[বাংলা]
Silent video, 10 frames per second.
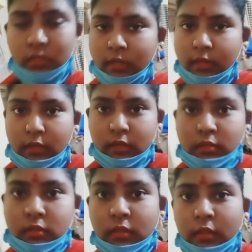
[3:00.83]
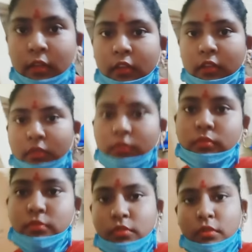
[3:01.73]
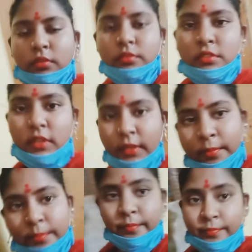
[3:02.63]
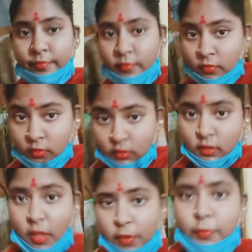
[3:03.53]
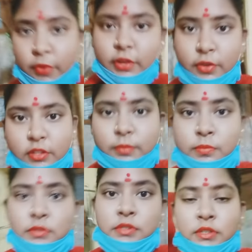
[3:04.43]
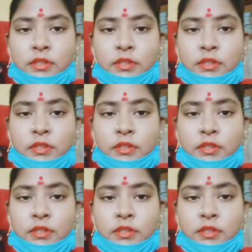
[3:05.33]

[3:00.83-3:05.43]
কেনার আছে তো চলো যাই দেওয়ার পরে কথা বলছি